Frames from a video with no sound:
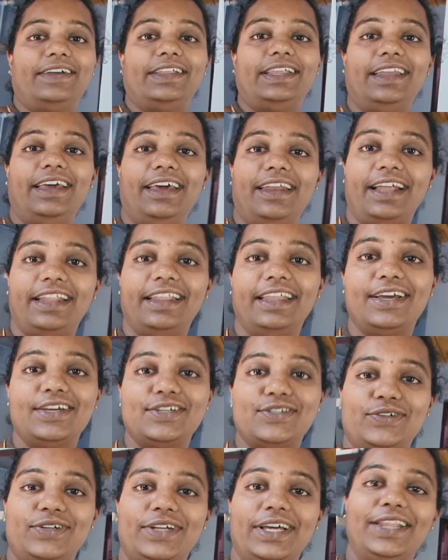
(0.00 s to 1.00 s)
తర్వాతనే రందికి
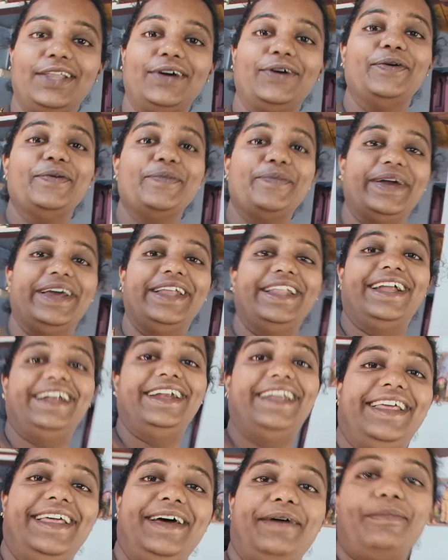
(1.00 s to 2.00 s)
జుట్టు అంతా ఊడిపోయింది
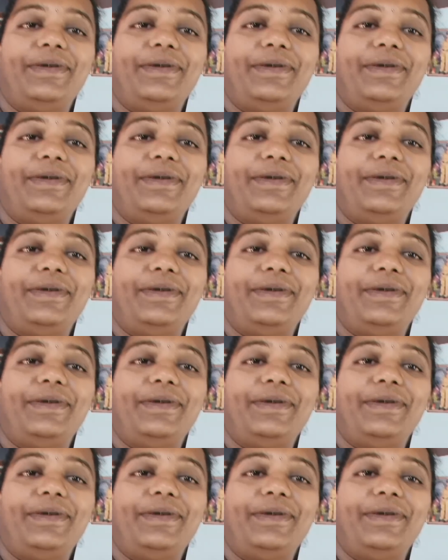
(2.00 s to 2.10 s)
అంటది